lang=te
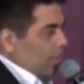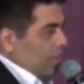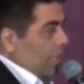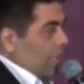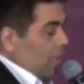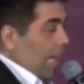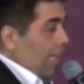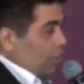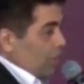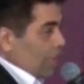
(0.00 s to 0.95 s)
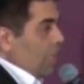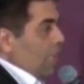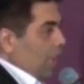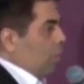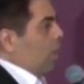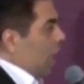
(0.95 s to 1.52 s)
విజయ్ బాడీ లాంగ్వేజ్
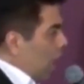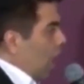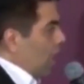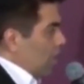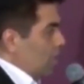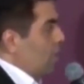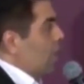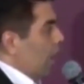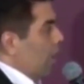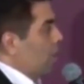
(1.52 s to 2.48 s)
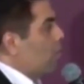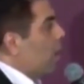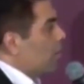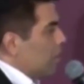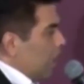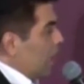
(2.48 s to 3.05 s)
డైలాగ్ డెలివరీ కరణ్ కు
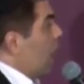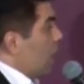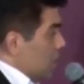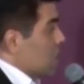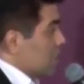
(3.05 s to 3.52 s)
తెగన చేశాయట